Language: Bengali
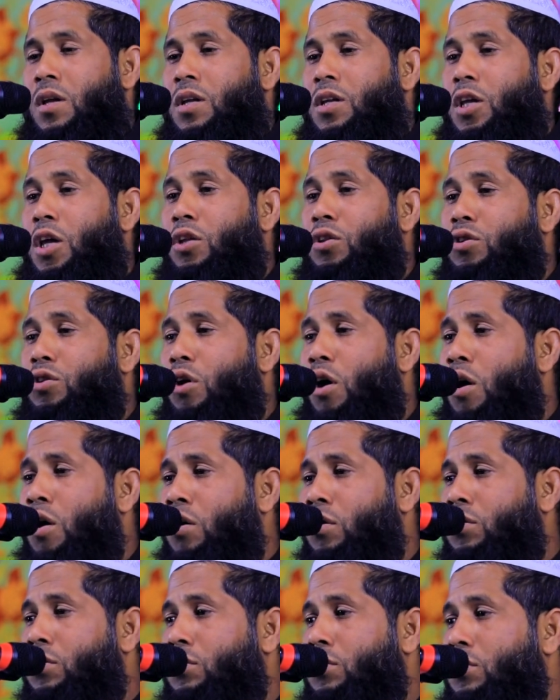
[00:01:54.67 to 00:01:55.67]
কিন্তু
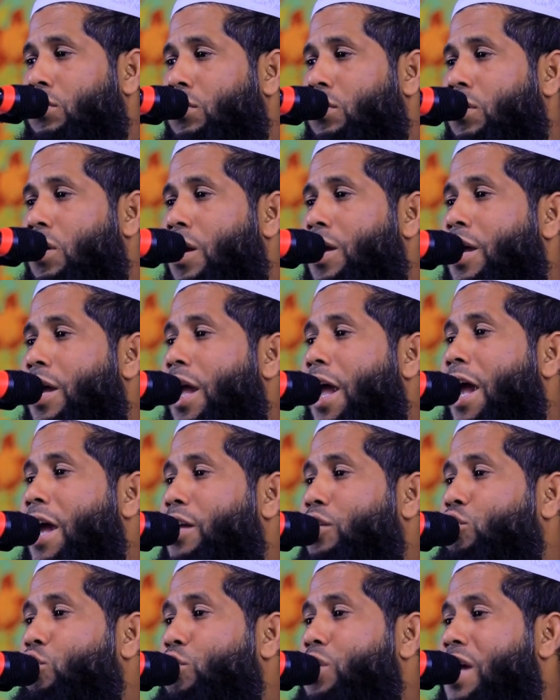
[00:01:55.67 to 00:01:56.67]
এই
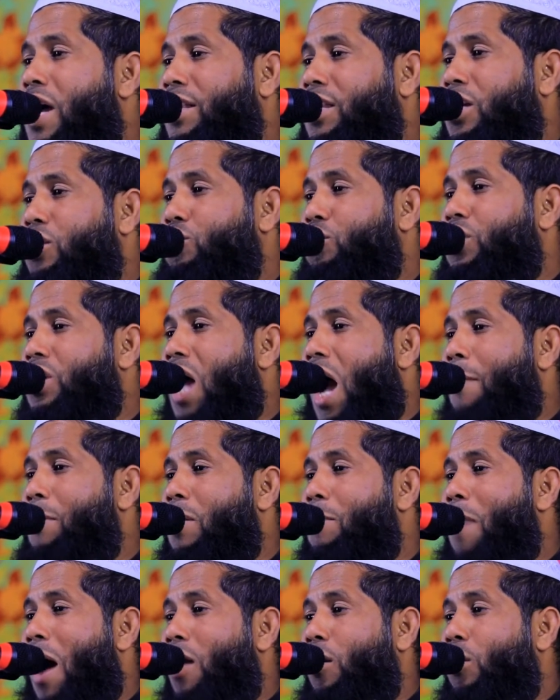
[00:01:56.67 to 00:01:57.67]
দুনিয়াতে যদি আমি
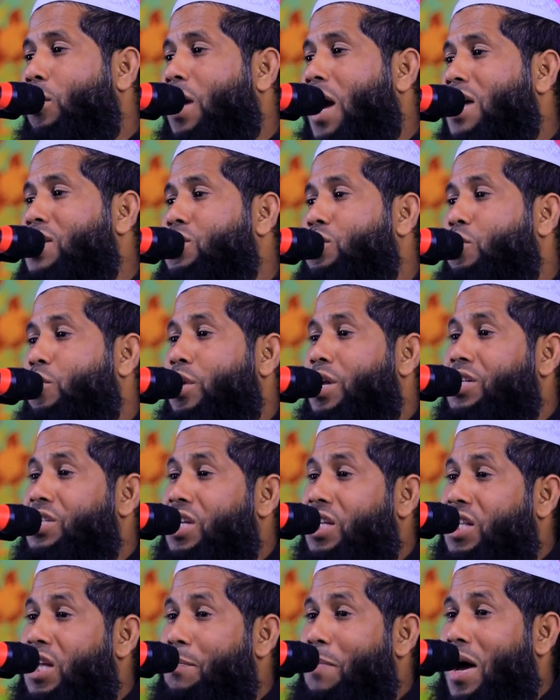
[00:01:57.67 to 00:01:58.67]
ভালো কাজ করে
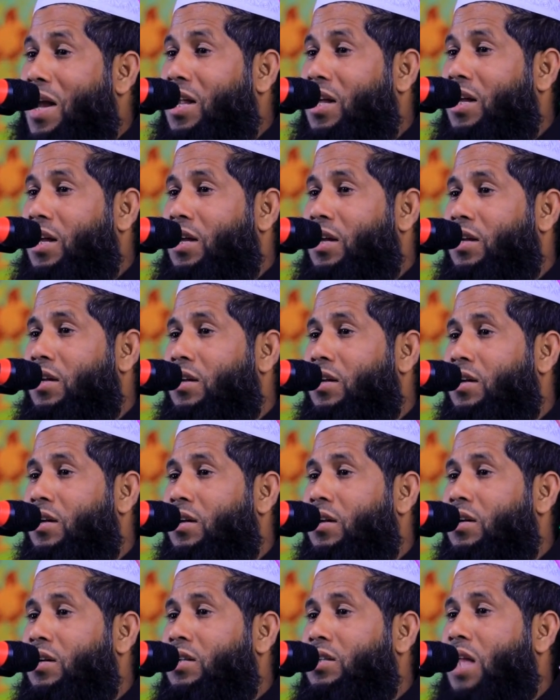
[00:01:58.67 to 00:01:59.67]
যেতে পারি
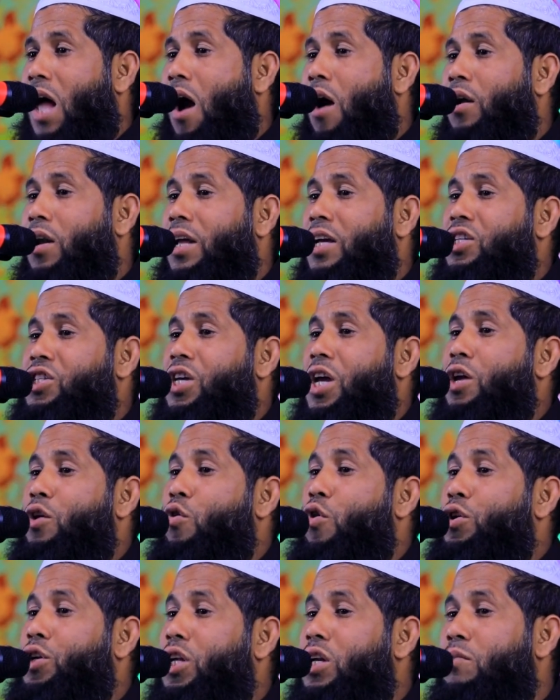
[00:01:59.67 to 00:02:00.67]
তাহলে সেই
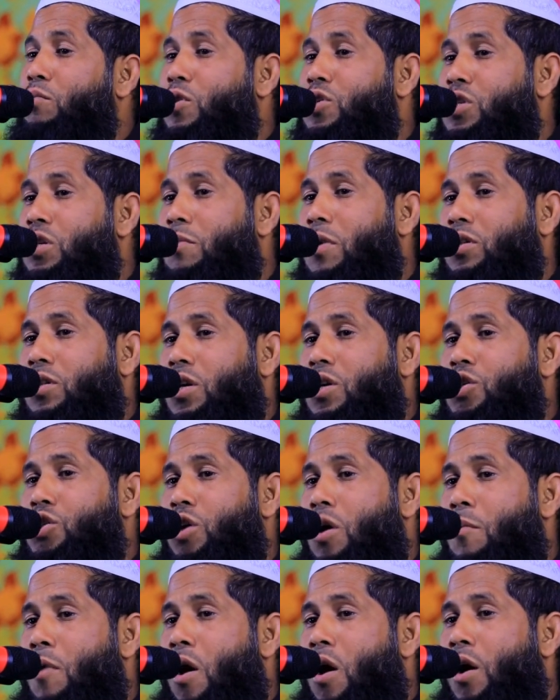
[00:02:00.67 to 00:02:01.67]
কঠিন মুসিবতের
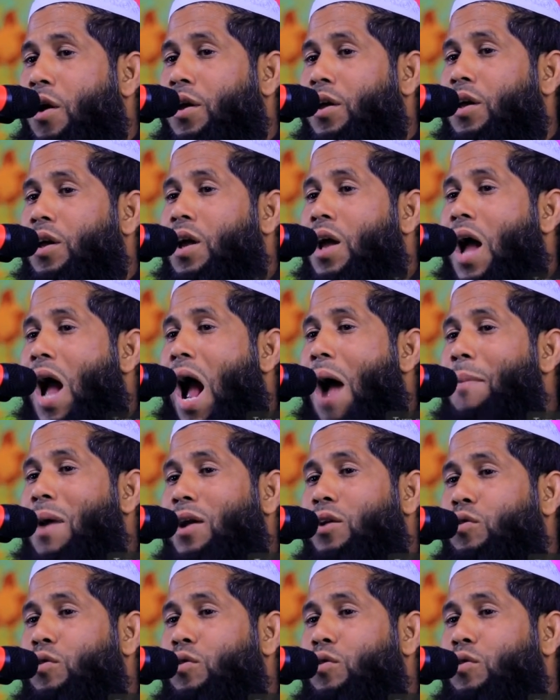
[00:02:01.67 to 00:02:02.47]
সময় আমার